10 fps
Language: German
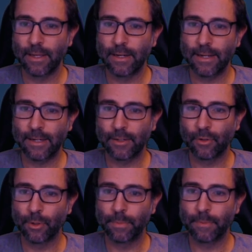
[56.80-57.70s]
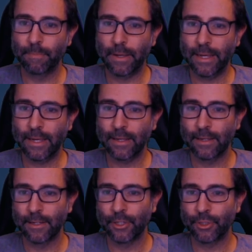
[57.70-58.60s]
In der Gruppe B
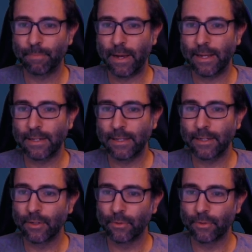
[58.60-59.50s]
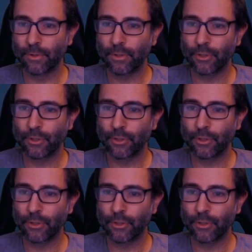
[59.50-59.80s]
Spanien und